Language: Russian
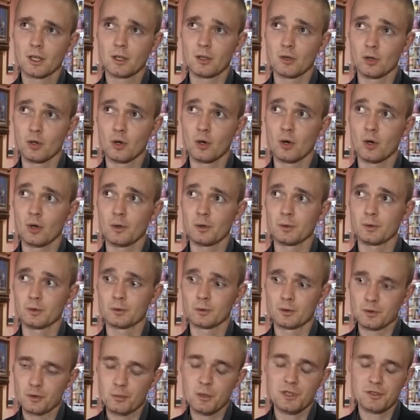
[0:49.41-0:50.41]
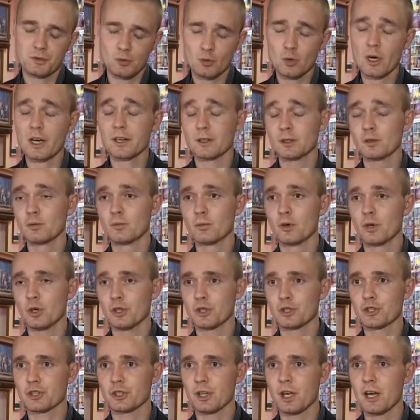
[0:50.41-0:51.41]
Но, разумеется, ну, как и
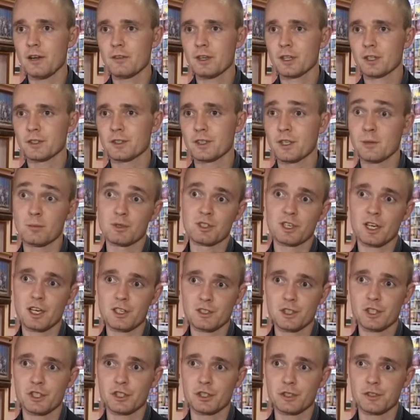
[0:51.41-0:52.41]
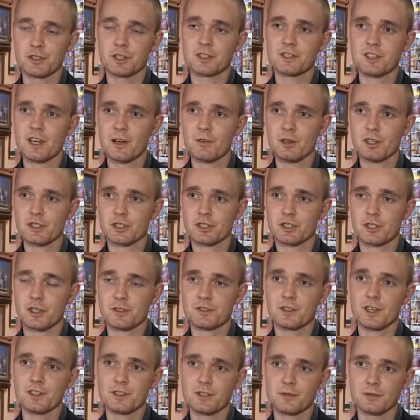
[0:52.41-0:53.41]
любой человек, мне безразлично интересовался, читал
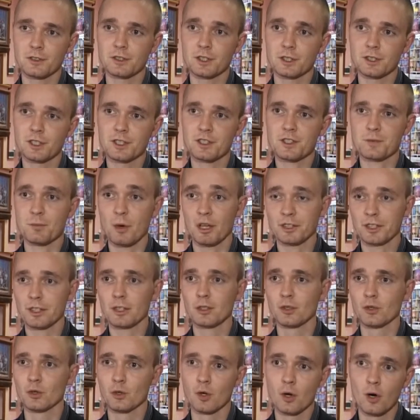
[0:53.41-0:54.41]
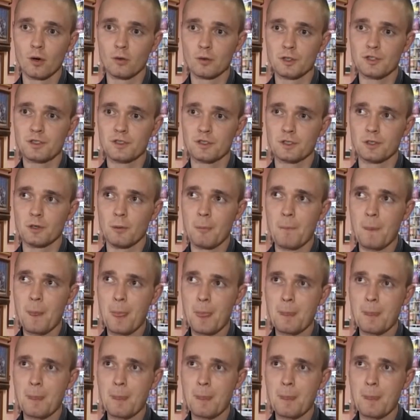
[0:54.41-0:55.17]
статьи в интернете, смотрел новости.